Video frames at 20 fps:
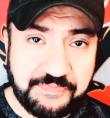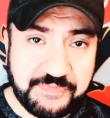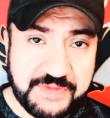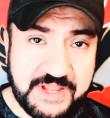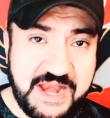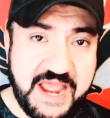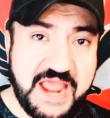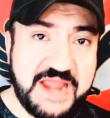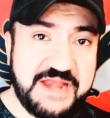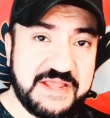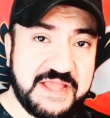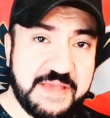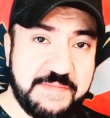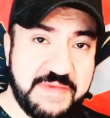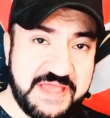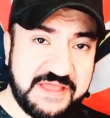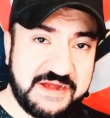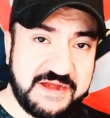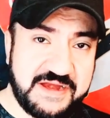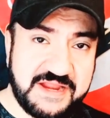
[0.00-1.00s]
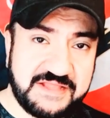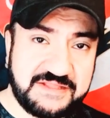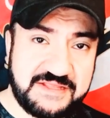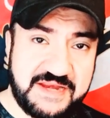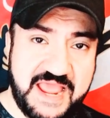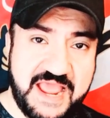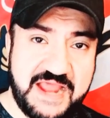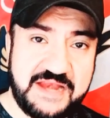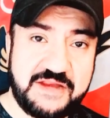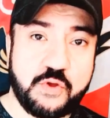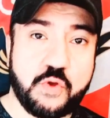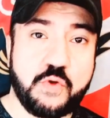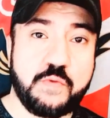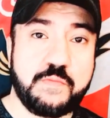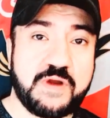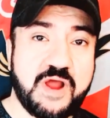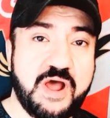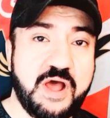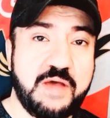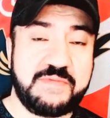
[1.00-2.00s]
لان جماهير النادي الاهلي
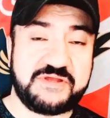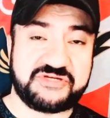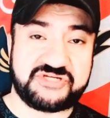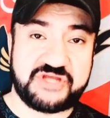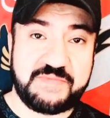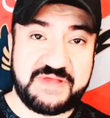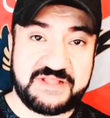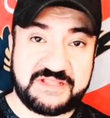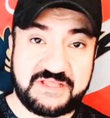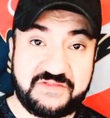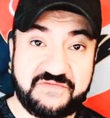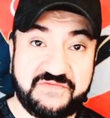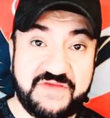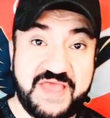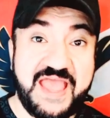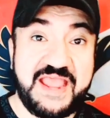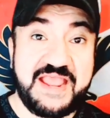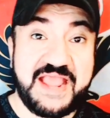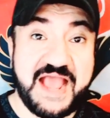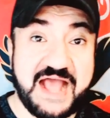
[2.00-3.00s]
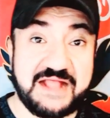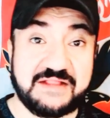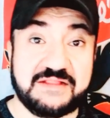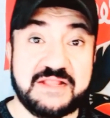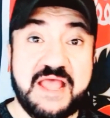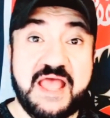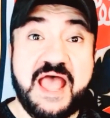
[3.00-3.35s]
عمرها ما شمتت في اي حد